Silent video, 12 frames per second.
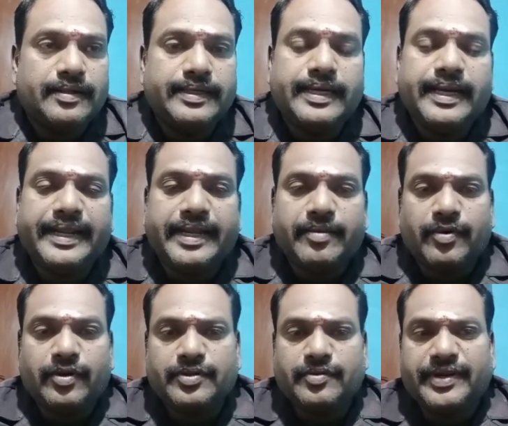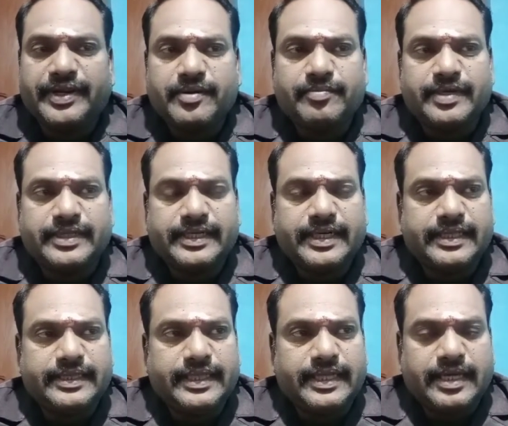இன்றைக்கி பொறுத்த வரைக்கும் பார்த்திங்கன்னா
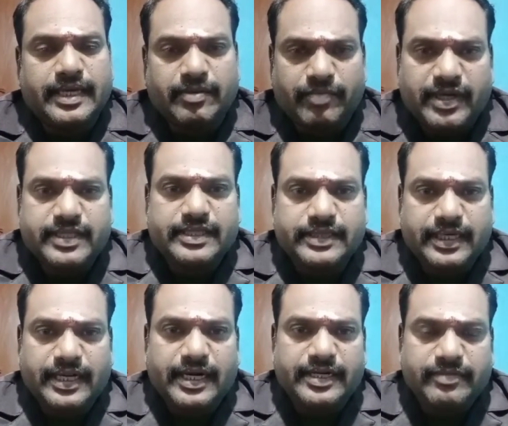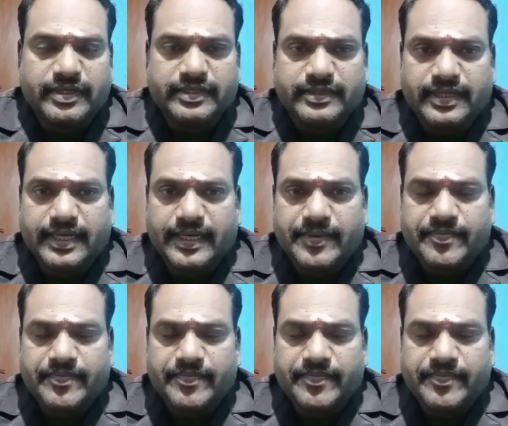இந்த மாதத்தில் ஆடி மாதத்தில்